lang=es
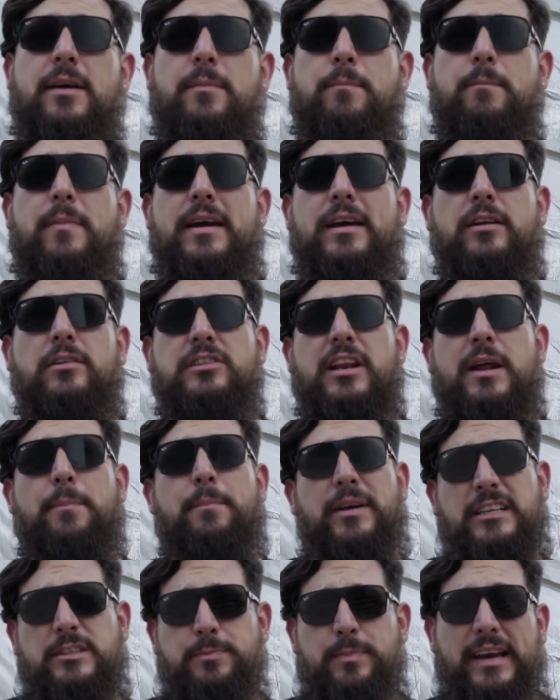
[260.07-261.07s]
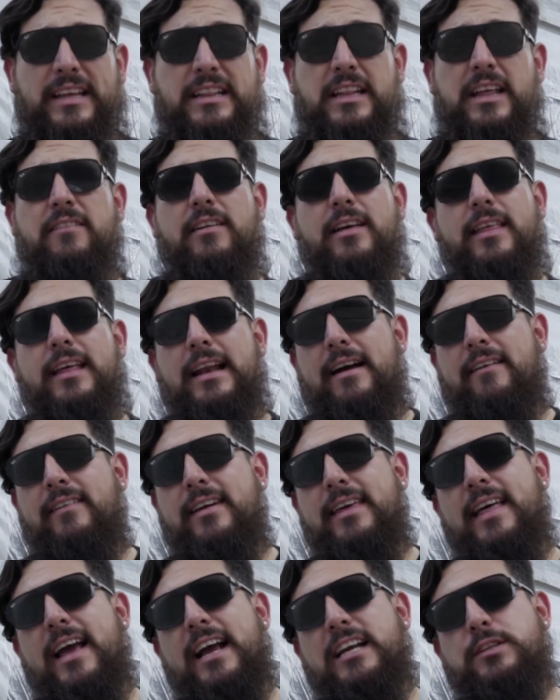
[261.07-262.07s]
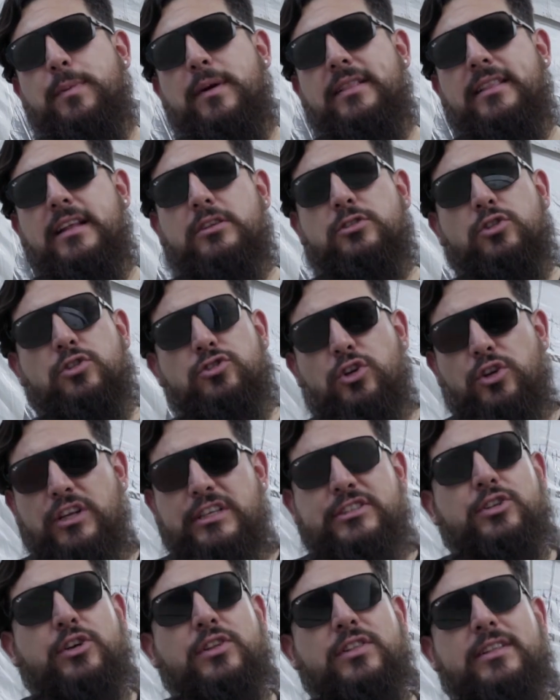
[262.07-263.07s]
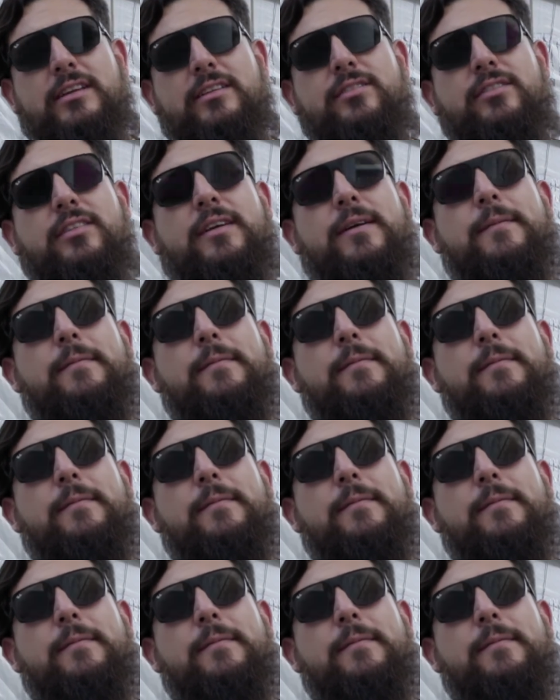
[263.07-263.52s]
ver otra perspectiva de la vida, a expandir sus horizontes.